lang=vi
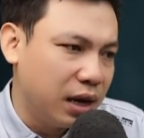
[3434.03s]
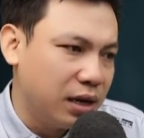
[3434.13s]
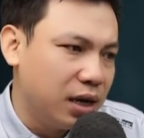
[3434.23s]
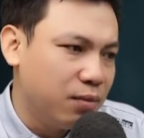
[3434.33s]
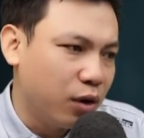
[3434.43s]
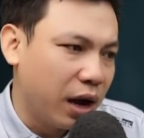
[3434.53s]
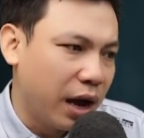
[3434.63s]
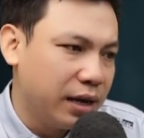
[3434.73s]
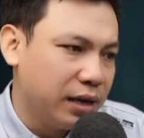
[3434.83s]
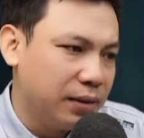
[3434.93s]
Như ta đã
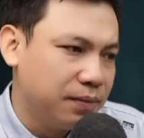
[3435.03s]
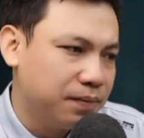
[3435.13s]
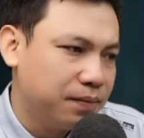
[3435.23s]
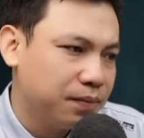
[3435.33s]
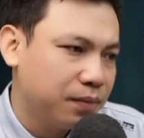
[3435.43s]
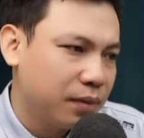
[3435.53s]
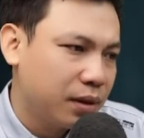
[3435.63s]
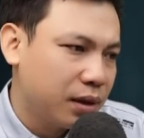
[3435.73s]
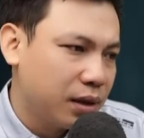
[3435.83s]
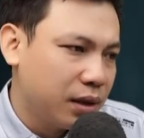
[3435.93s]
nói rồi, cháu của bà
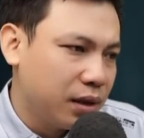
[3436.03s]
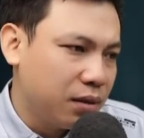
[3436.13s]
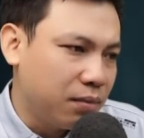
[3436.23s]
đã chết.